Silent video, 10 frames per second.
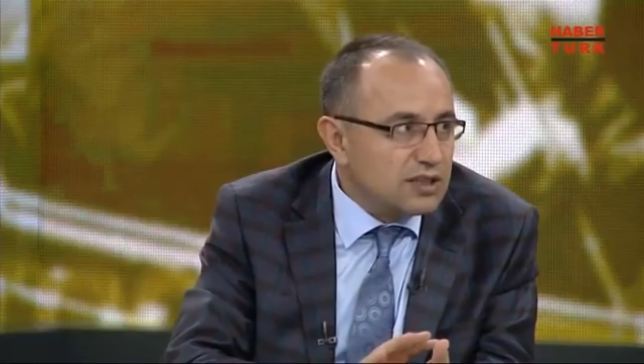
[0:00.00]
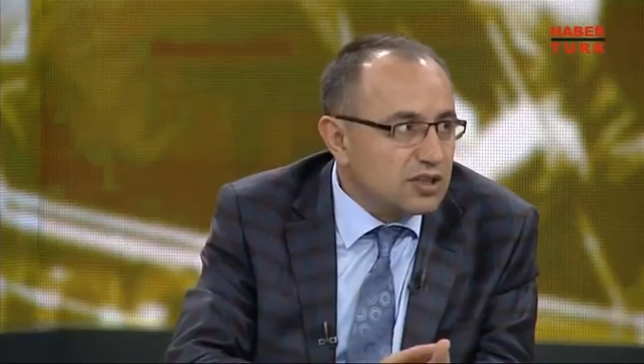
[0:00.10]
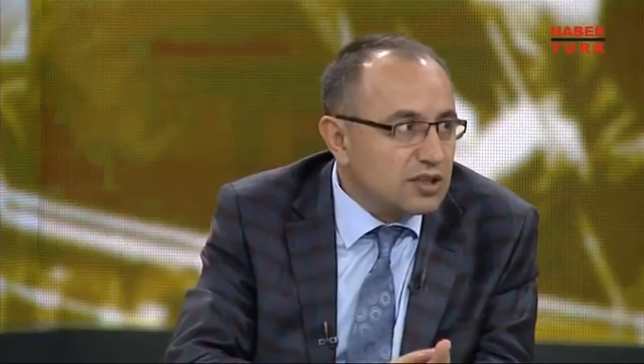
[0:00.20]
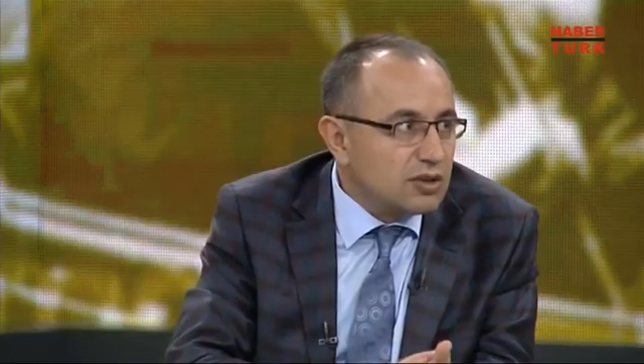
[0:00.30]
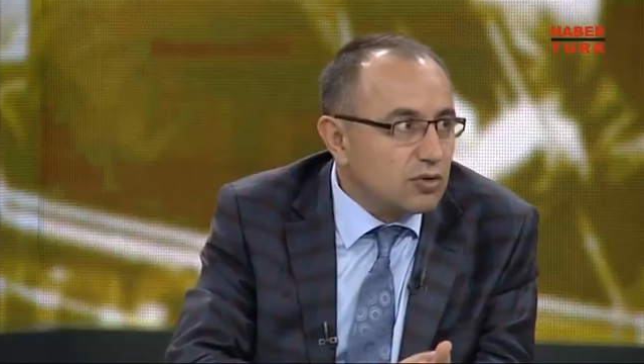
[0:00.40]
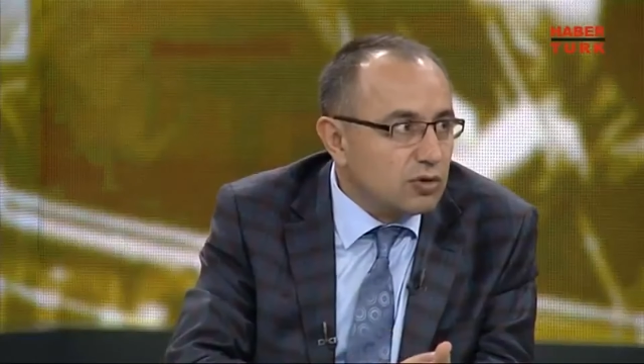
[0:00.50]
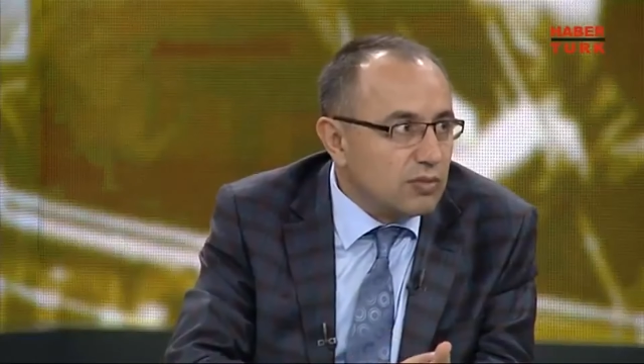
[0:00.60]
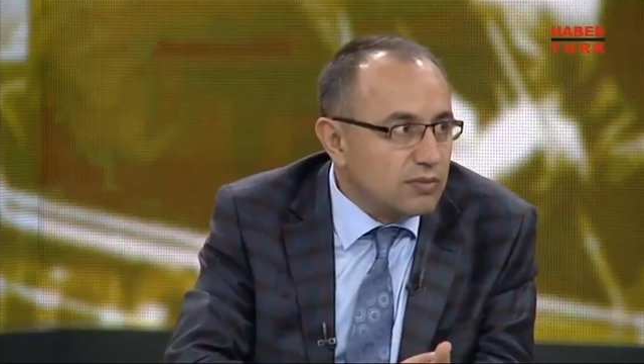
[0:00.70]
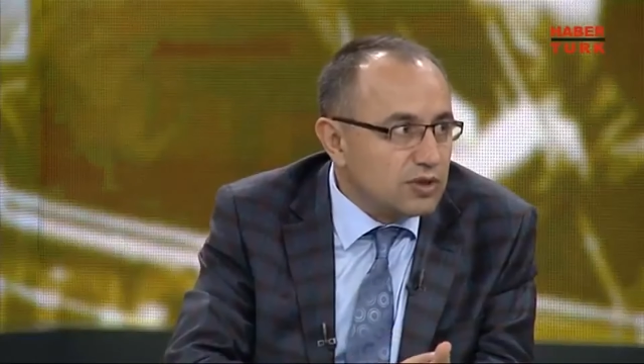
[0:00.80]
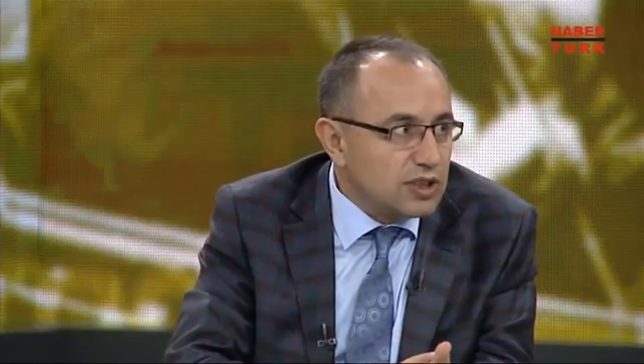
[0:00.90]
içinde de Ama
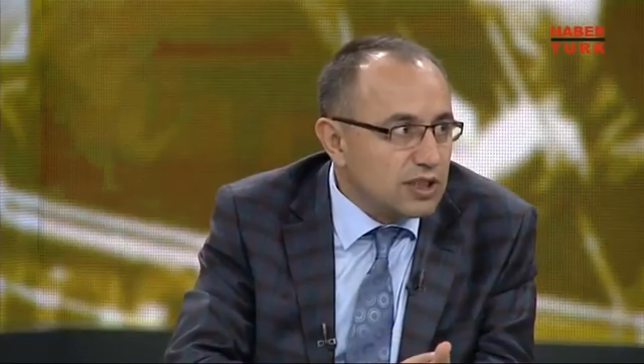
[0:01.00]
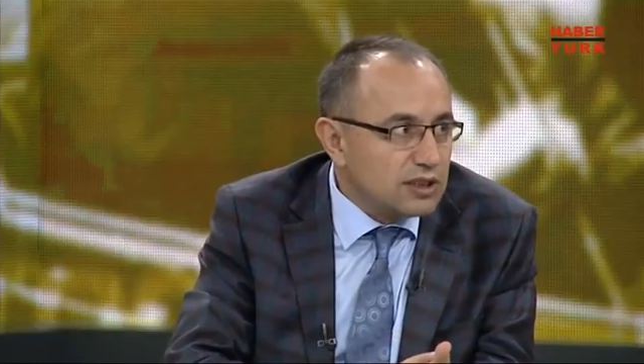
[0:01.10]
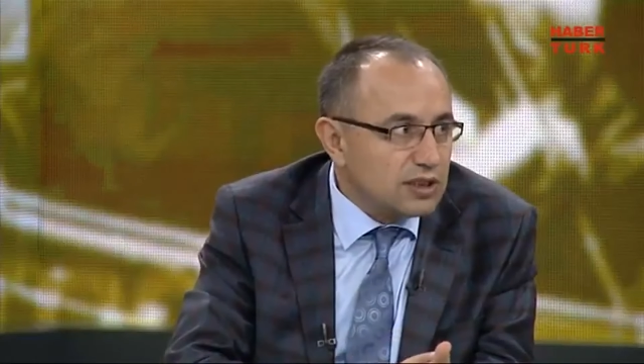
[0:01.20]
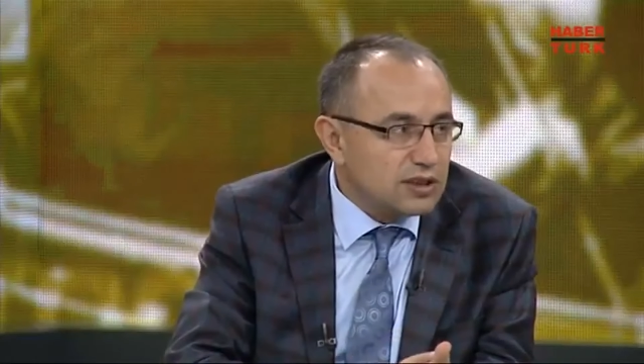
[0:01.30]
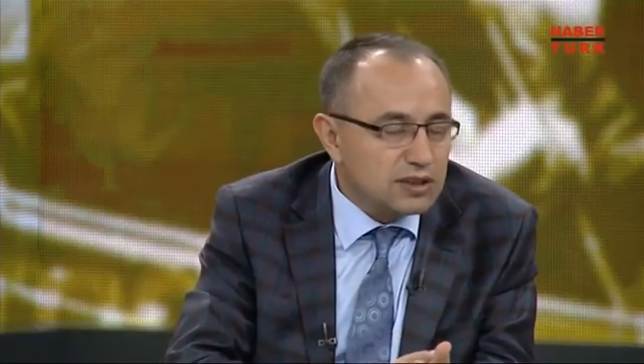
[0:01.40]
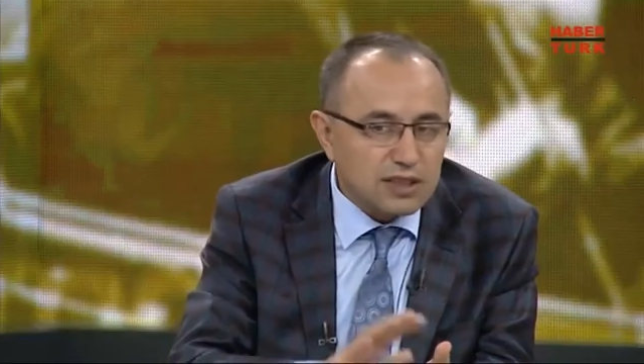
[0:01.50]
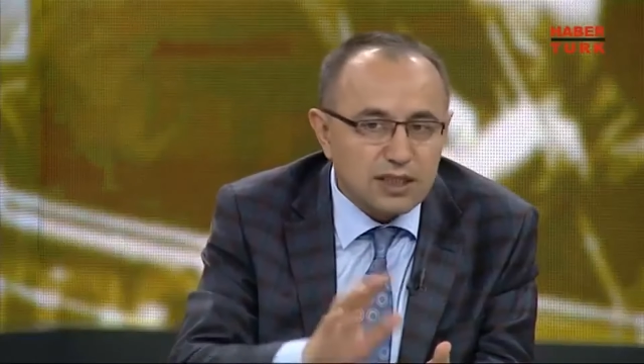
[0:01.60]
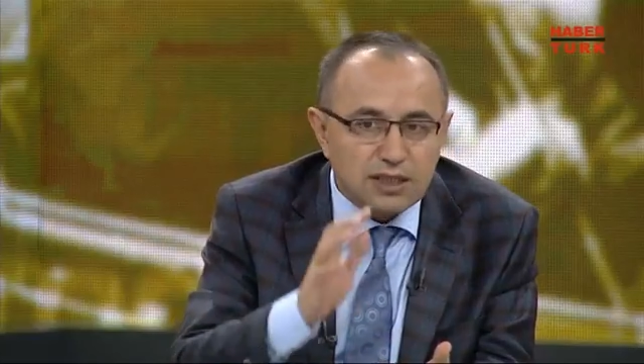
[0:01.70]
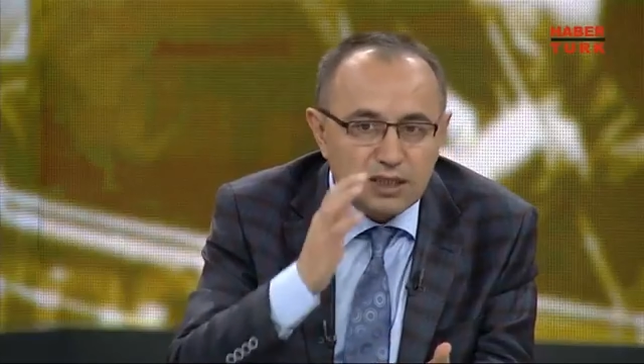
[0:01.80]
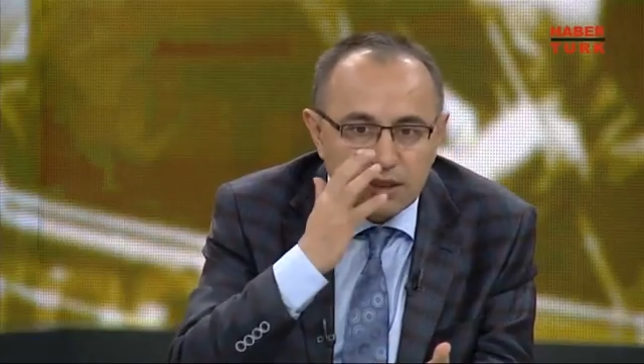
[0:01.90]
olmamışlardır. Sayılar
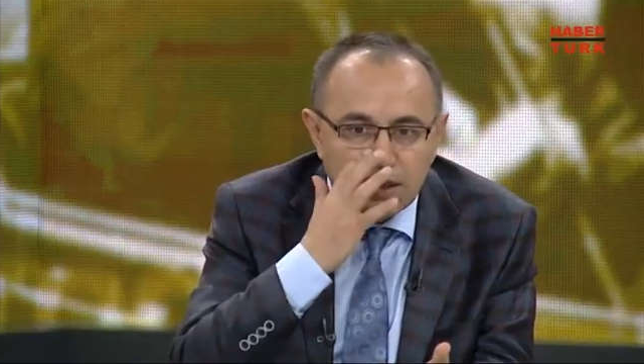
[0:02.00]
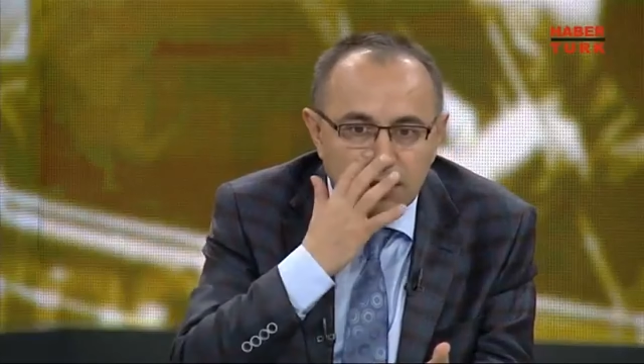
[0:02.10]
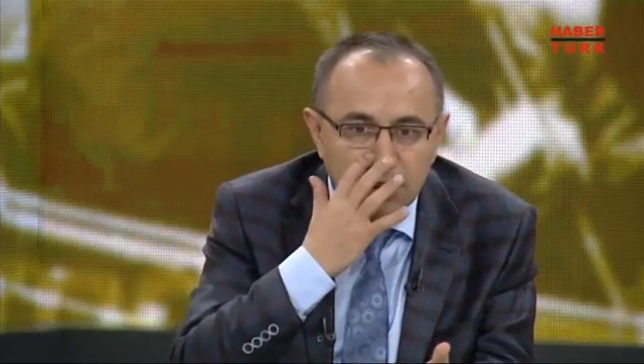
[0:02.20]
Sayıları